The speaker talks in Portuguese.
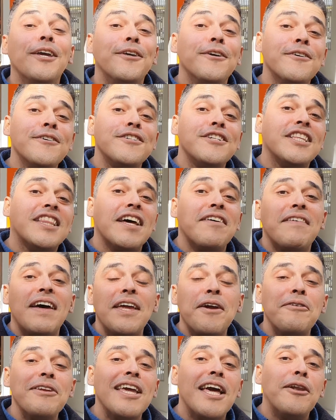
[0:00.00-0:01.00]
E hoje
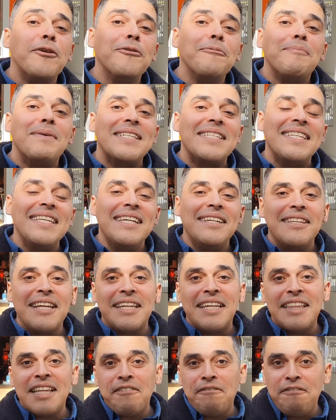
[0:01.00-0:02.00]
estava eu e a Lu passeando
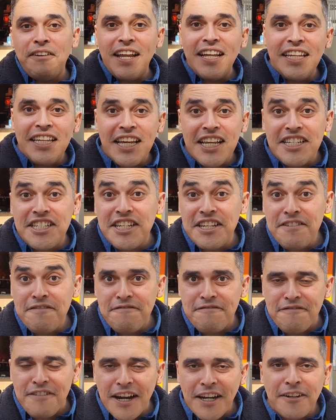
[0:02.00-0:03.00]
aqui na feirinha de
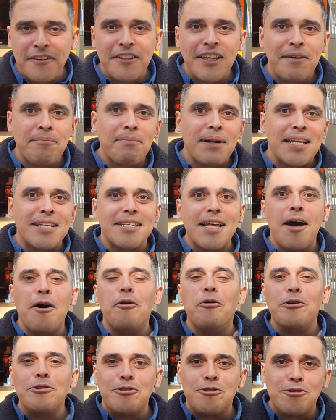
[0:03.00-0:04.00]
inverno da Praça
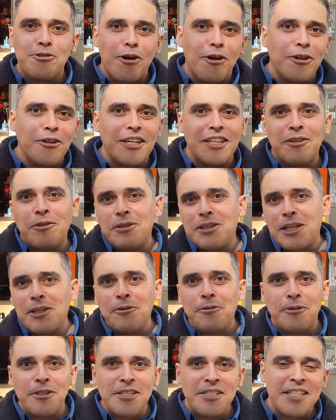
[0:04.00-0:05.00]
Osório, que estão
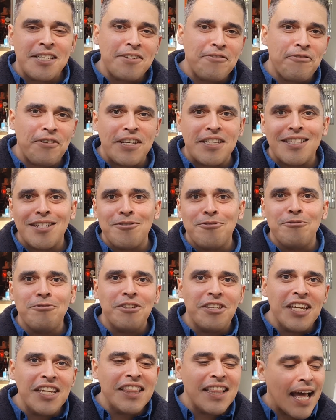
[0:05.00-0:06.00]
tendo coisas de festa
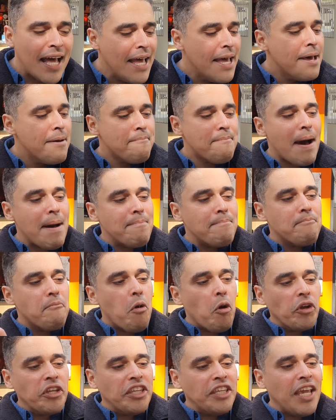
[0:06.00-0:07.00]
junina,
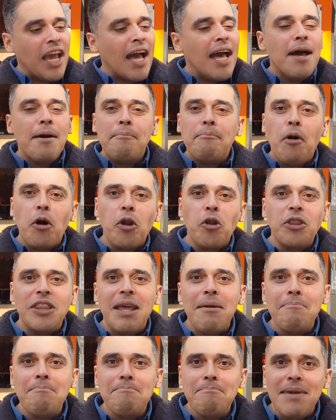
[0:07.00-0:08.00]
pamonha, bolo
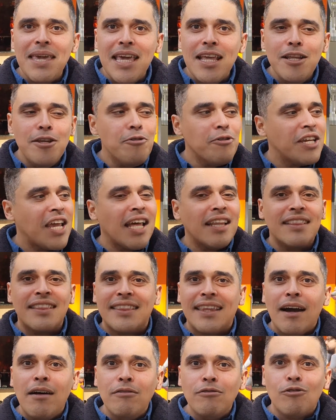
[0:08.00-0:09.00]
de milho,
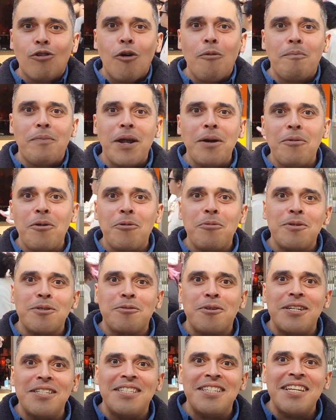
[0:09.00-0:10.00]
quentão, compramos
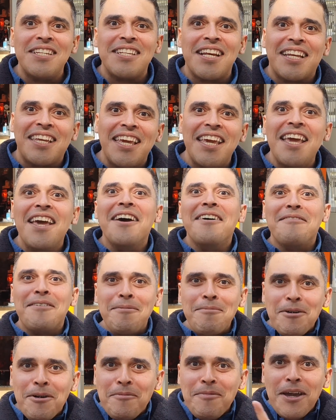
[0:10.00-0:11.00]
algumas coisinhas aqui.
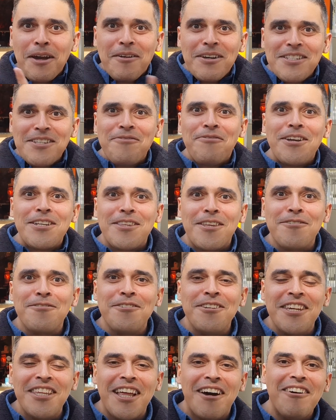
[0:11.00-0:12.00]
Vamos comer coisas de festa
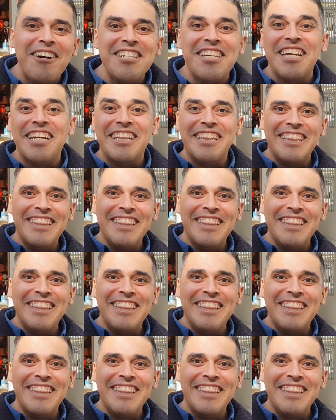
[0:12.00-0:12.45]
junina hoje?